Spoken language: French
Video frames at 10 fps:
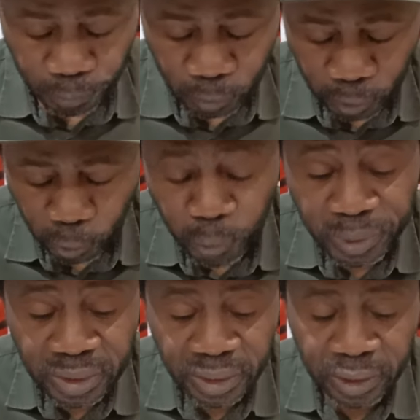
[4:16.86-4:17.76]
les
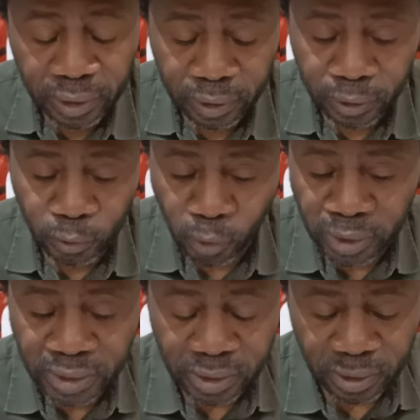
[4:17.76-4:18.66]
comités euh,
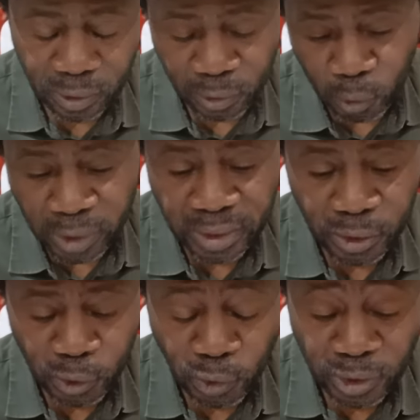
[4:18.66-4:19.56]

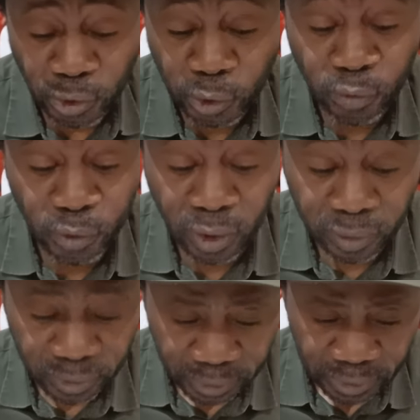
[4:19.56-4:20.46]
d'organisation des étudiants non
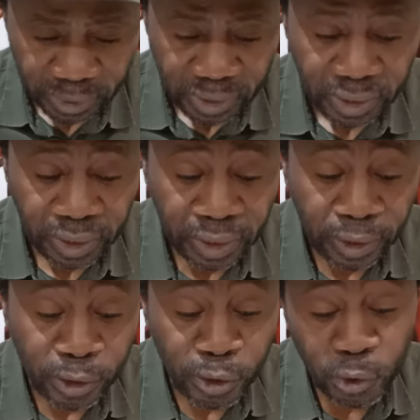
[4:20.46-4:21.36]
violents,
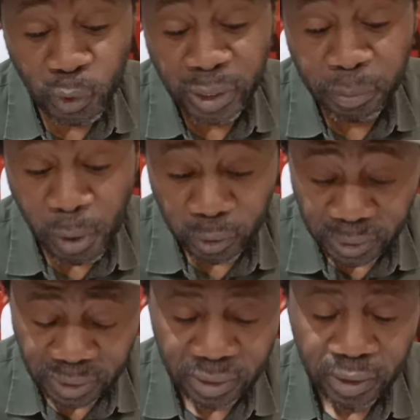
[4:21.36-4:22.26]
et Julien Bond.
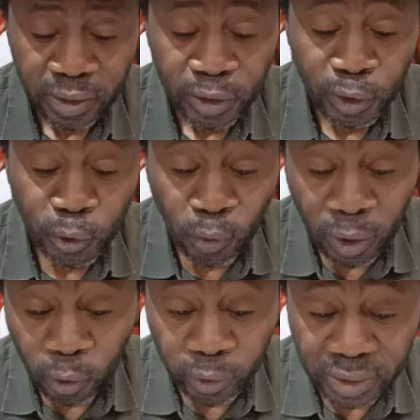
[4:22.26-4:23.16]
Les
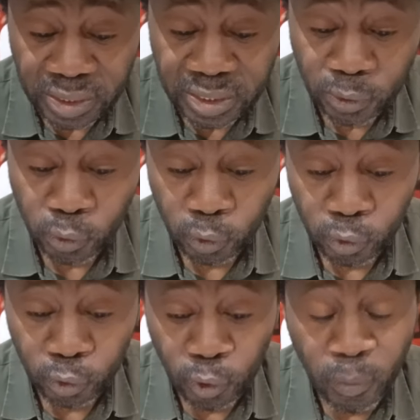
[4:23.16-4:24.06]
Noirs ont résisté au
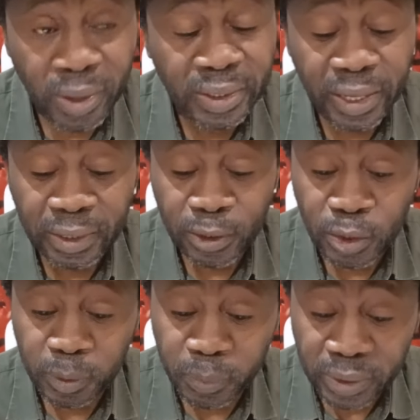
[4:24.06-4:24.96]
contrôle mental dans
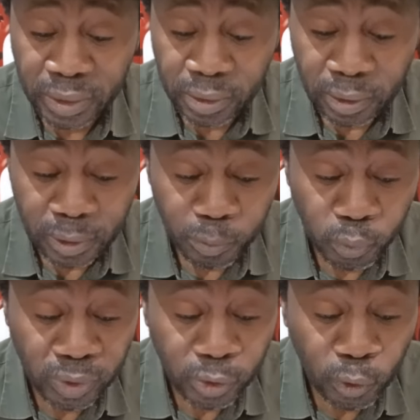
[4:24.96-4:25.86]
ce pays
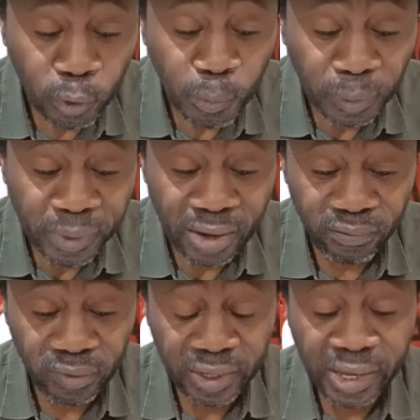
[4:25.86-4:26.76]
depuis que le premier
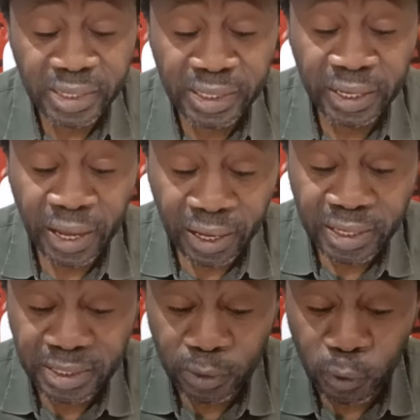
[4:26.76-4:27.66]
Africain a été
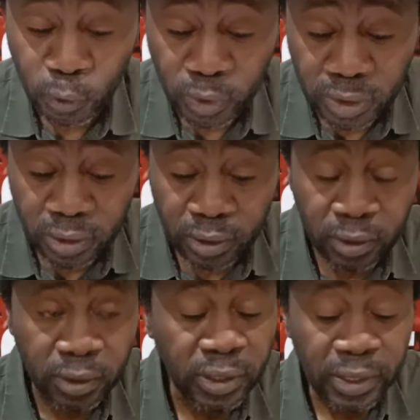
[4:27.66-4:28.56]
arraché du
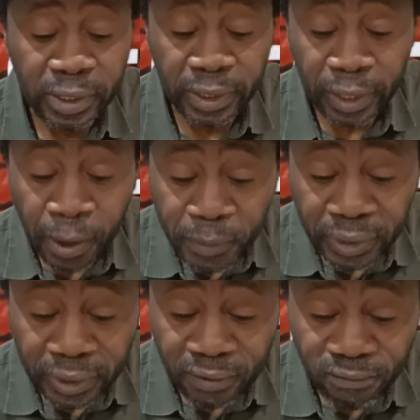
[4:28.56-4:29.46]
continent et a
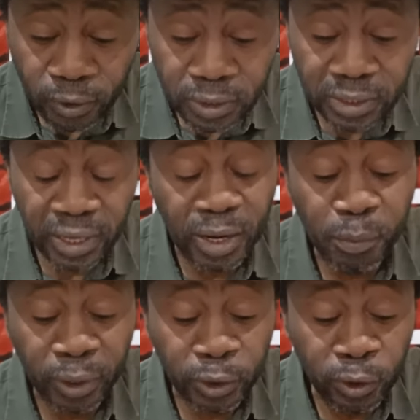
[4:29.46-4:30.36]
des forces en
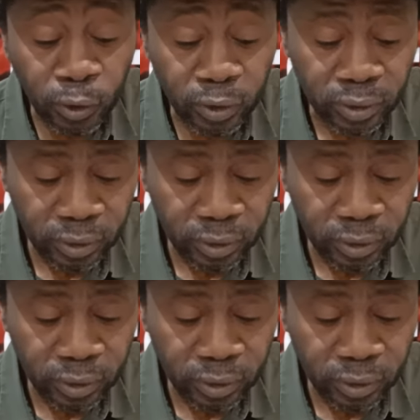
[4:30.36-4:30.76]
Amérique du Nord.